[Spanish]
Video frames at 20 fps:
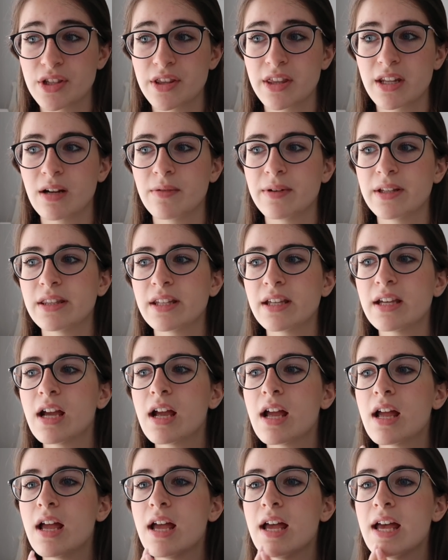sinceramente.
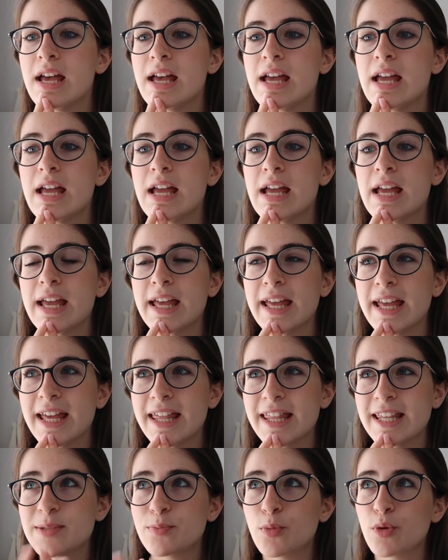
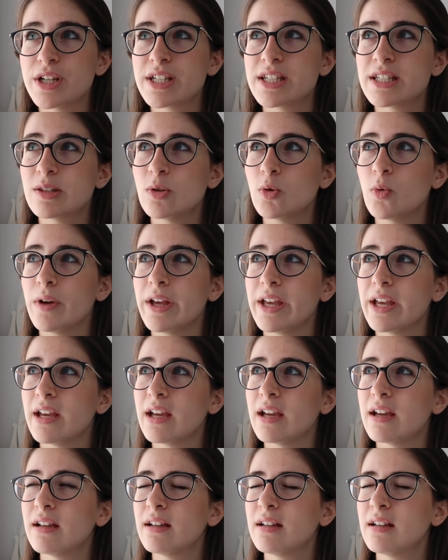Eh, después
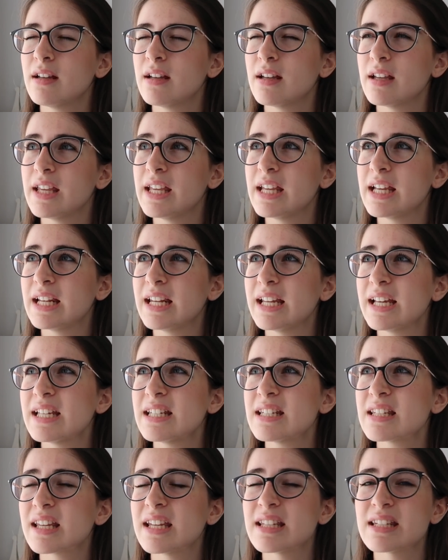tuve
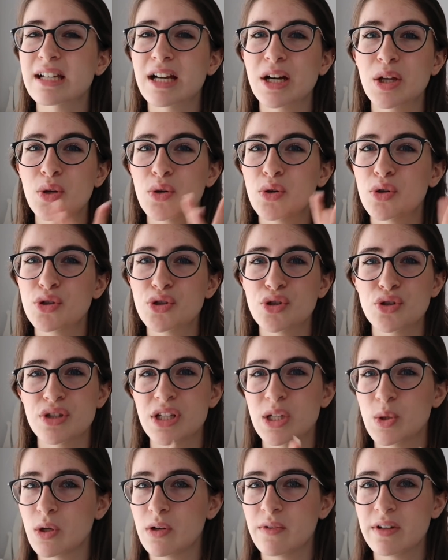inglés, que he sacado 8
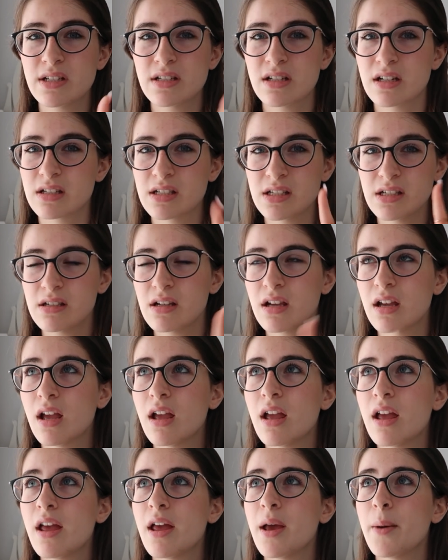y 9 o así,
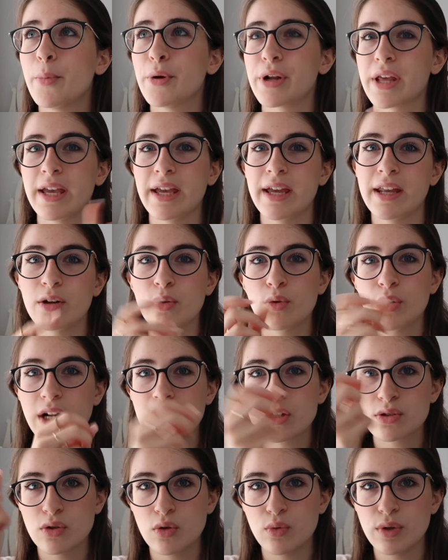porque no
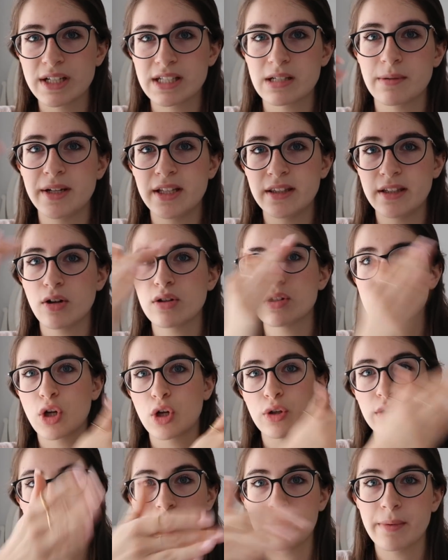era solo un examen entero, sino
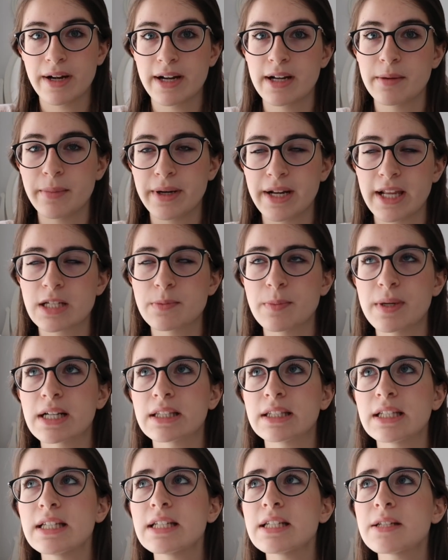que tenía varias
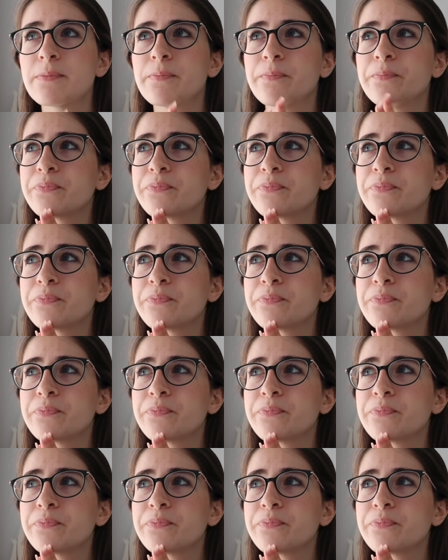partes.